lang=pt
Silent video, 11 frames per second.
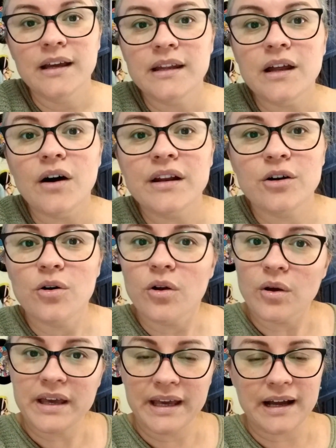que na hora que eu
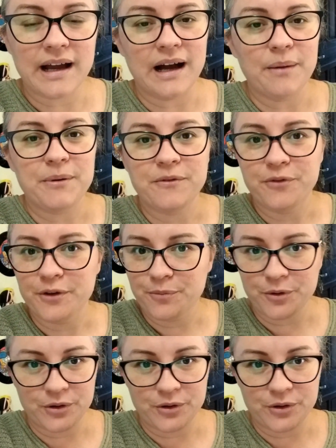coloquei a capa, fui